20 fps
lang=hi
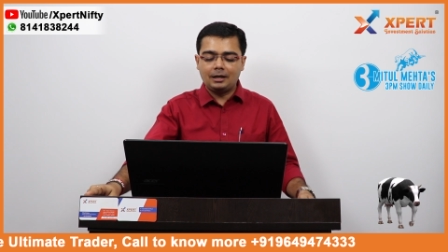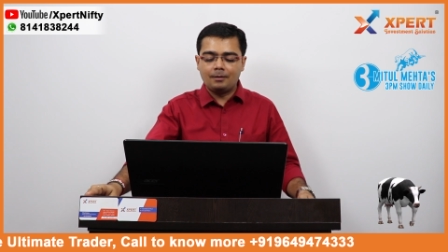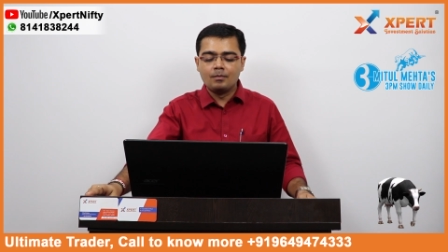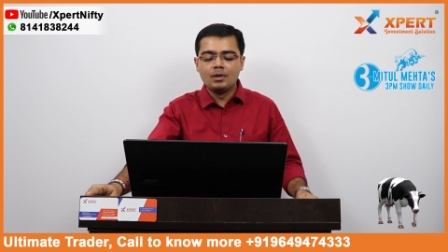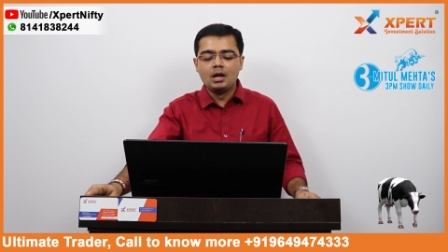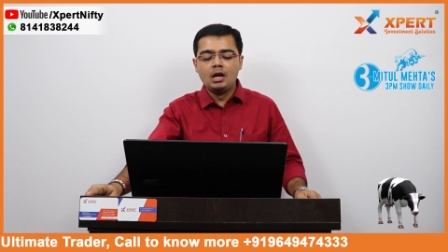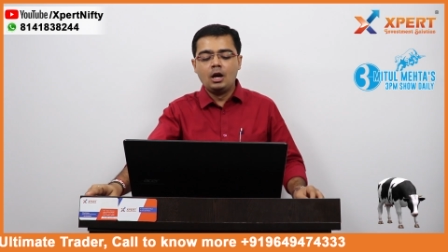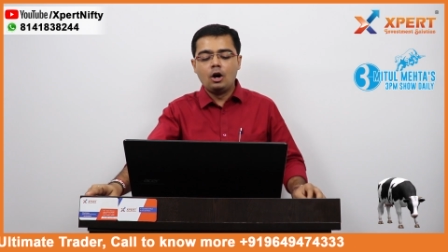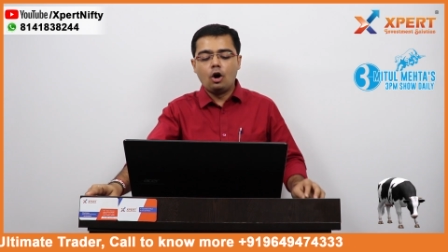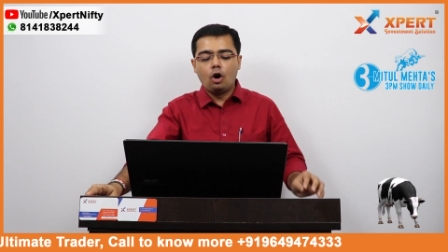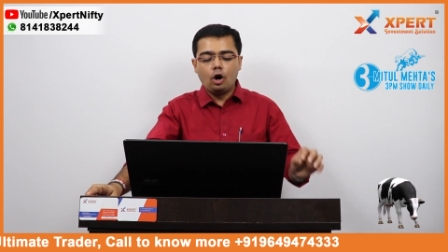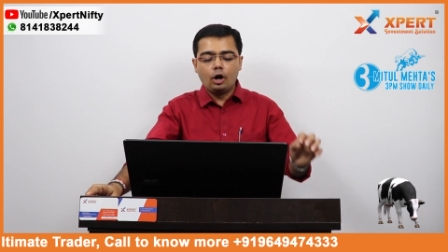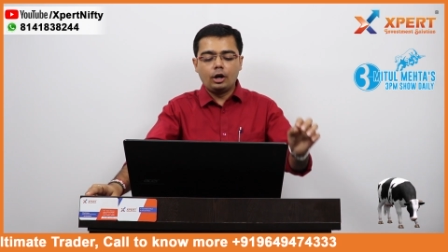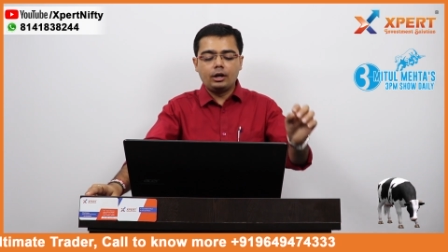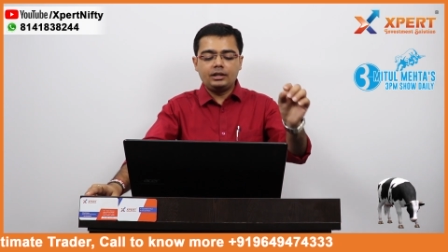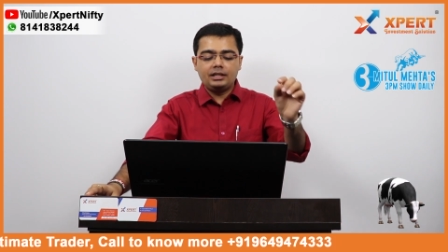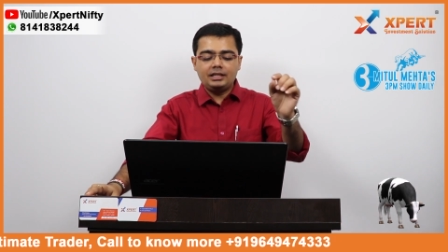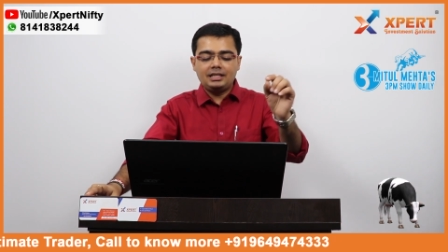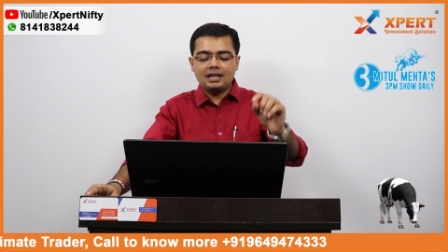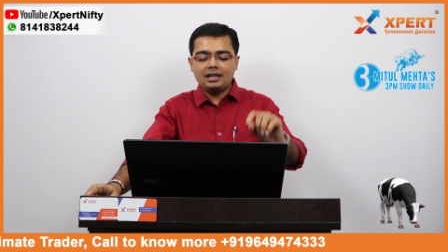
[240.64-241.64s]
दिया
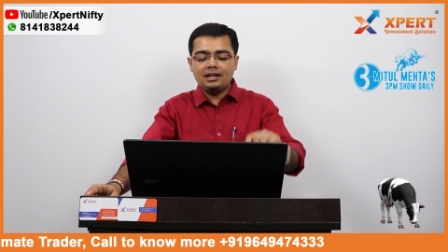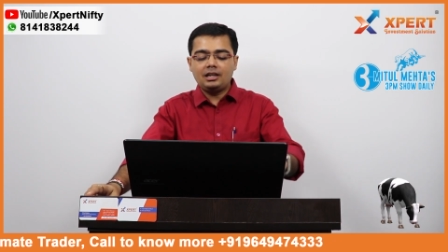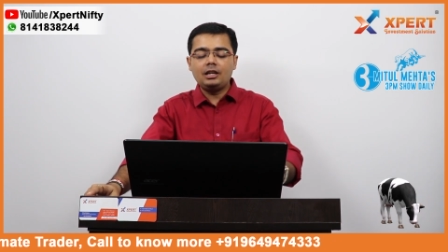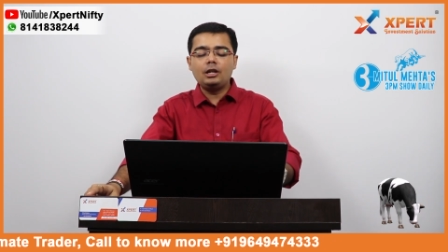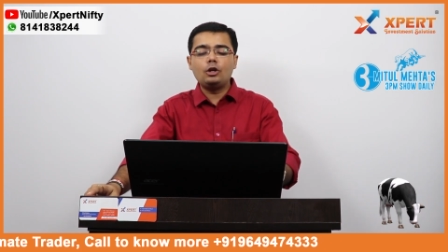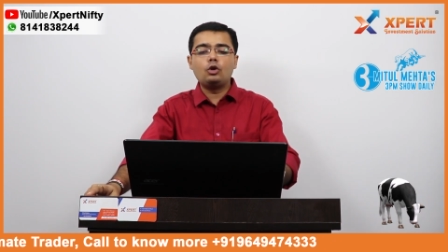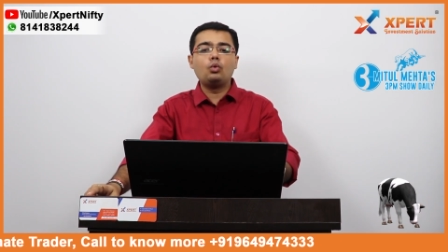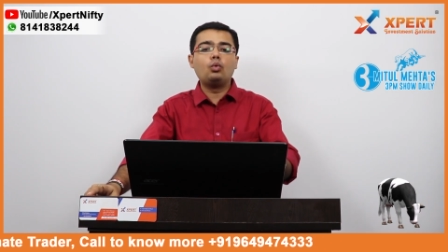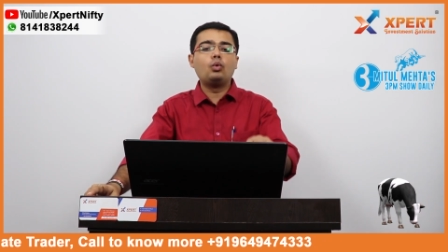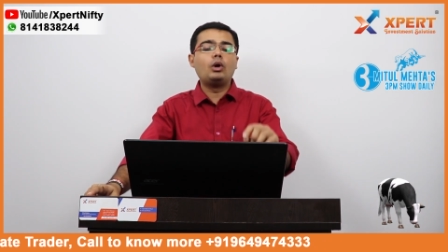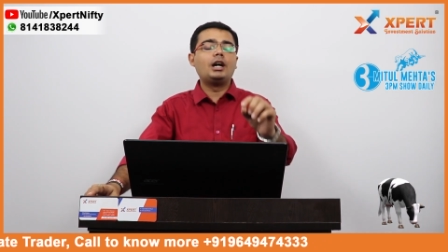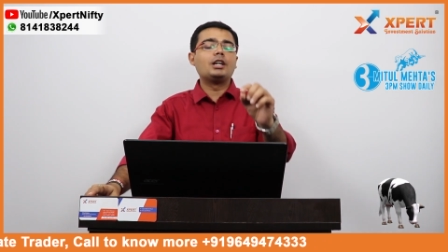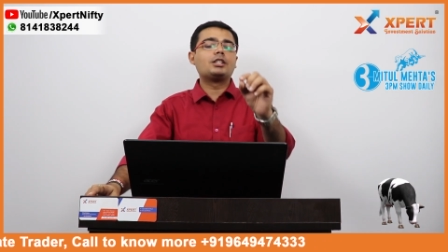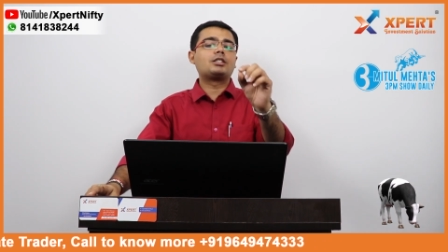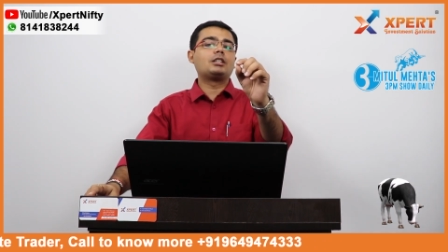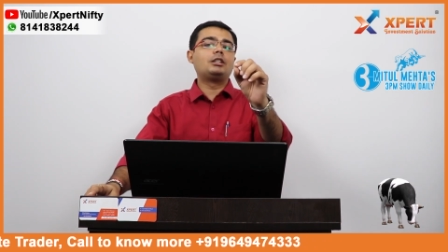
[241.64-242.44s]
और यही हुआ